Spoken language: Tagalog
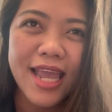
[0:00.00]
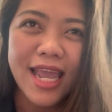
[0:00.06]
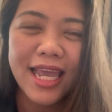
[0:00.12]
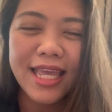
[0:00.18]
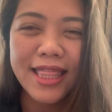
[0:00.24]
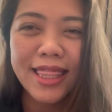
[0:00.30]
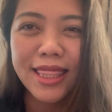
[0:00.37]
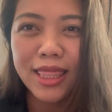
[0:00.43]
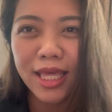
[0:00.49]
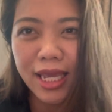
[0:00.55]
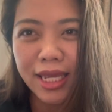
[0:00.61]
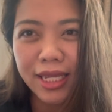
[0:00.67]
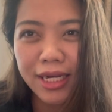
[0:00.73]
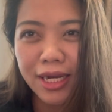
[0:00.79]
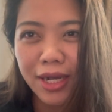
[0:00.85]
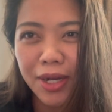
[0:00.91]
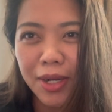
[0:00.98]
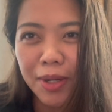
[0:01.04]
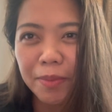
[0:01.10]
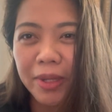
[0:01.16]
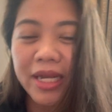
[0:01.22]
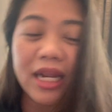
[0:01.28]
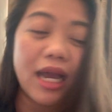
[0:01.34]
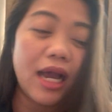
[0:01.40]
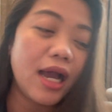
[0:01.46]
And then, uh,
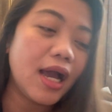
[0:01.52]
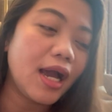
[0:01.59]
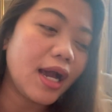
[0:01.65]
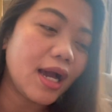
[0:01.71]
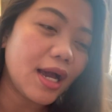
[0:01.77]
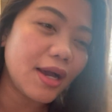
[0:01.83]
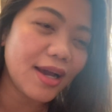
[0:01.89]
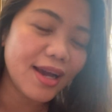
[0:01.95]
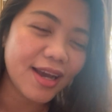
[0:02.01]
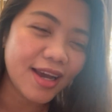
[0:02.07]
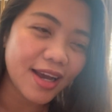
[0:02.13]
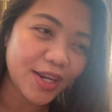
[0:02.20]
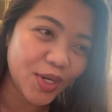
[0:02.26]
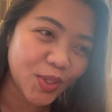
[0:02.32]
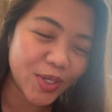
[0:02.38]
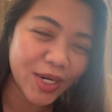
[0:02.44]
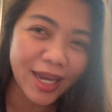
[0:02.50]
may nakaka, ano,